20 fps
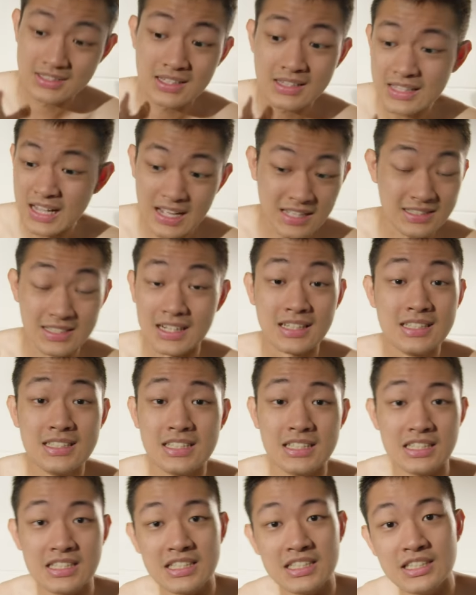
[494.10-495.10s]
大家一起
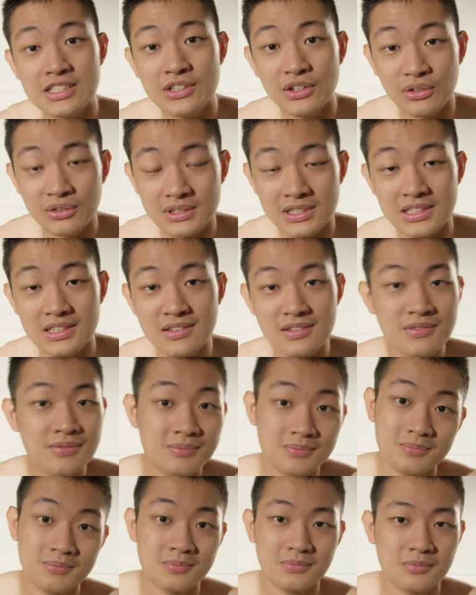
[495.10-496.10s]
吸油漆，
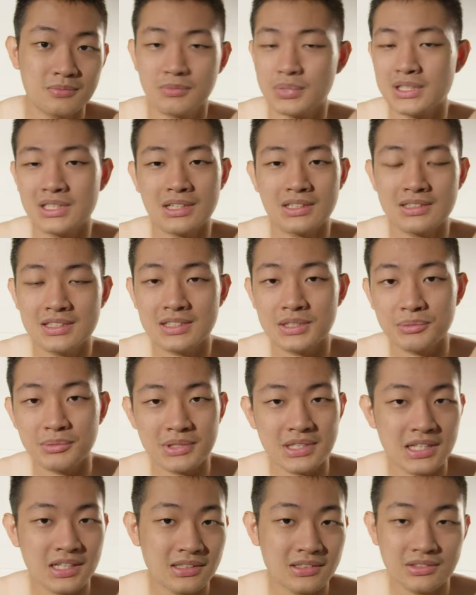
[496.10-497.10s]
不知道是怎么
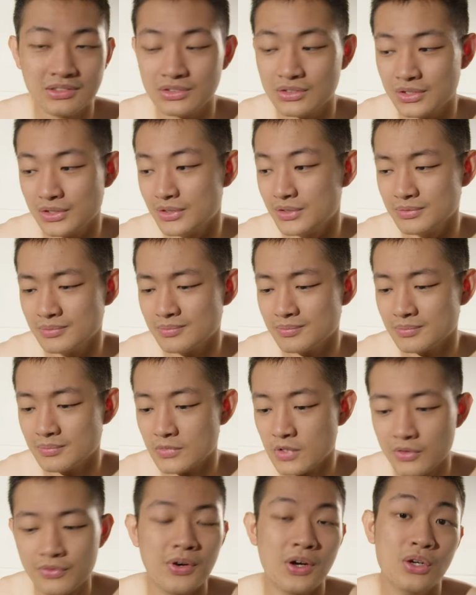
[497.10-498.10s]
样，就
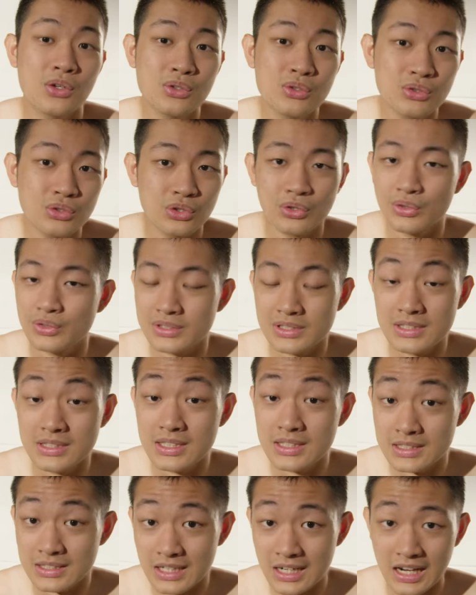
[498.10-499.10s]
防护措施真
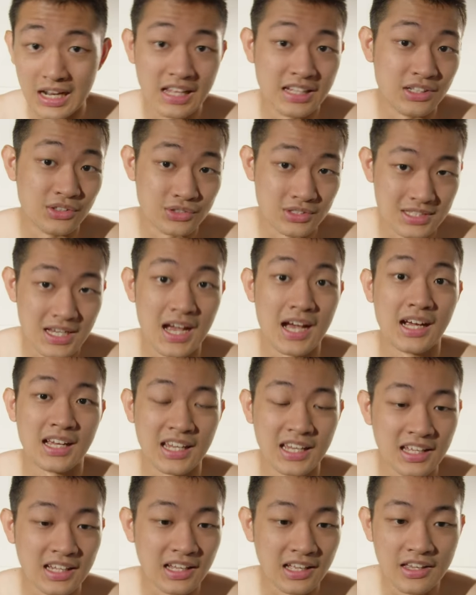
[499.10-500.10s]
的是烂到炸开
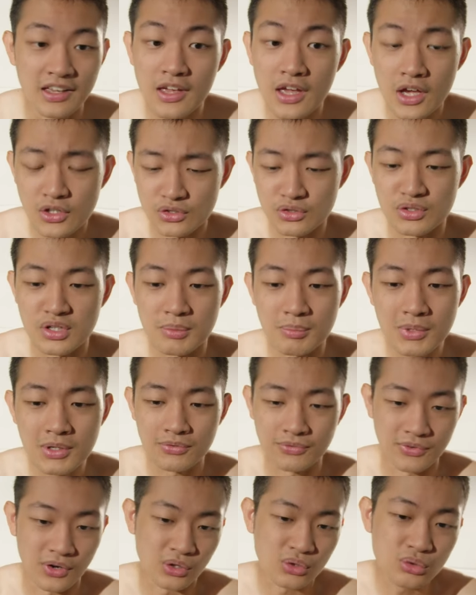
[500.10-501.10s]
来，就里面的
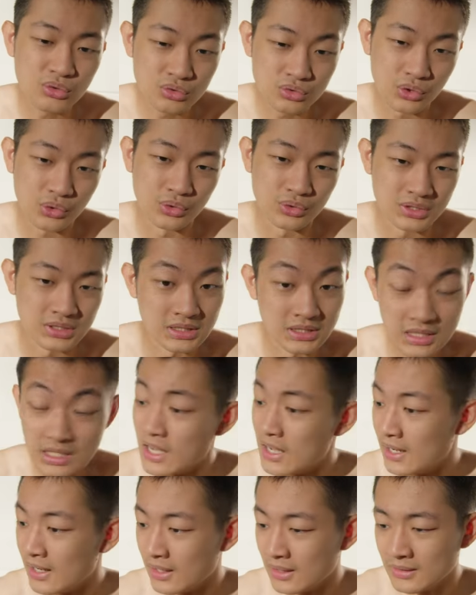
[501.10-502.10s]
防护措施
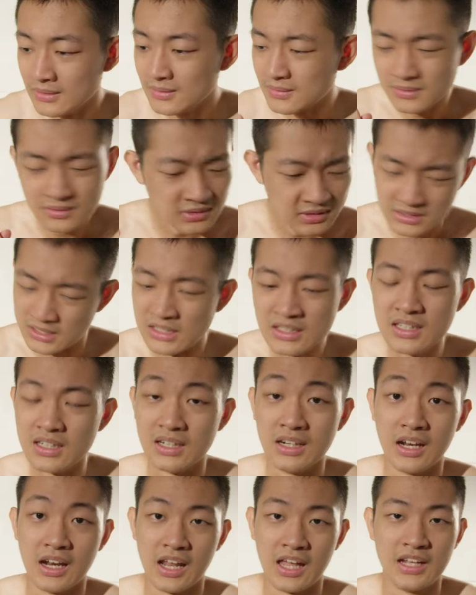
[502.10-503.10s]
真的
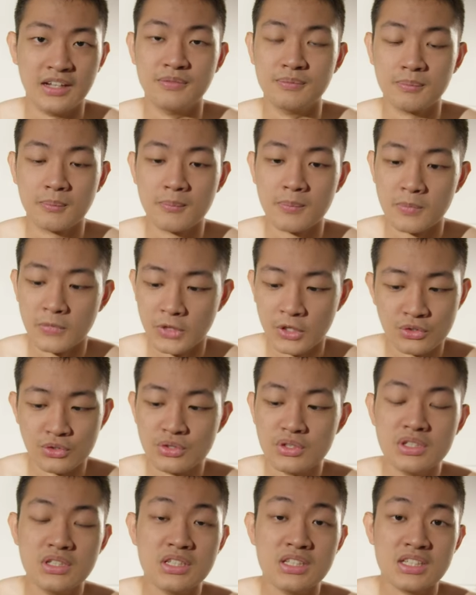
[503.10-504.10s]
很烂，就
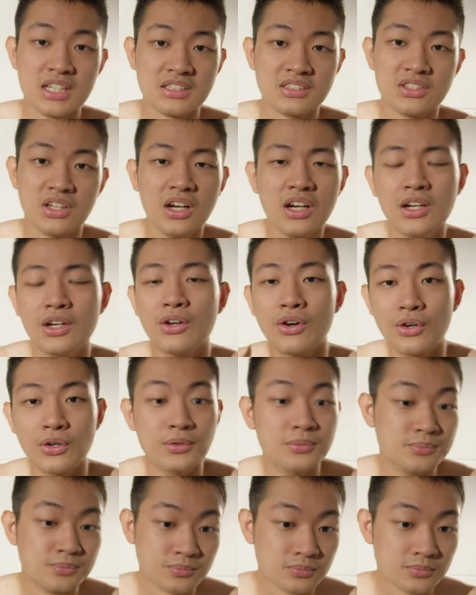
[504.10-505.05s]
是像是二楼，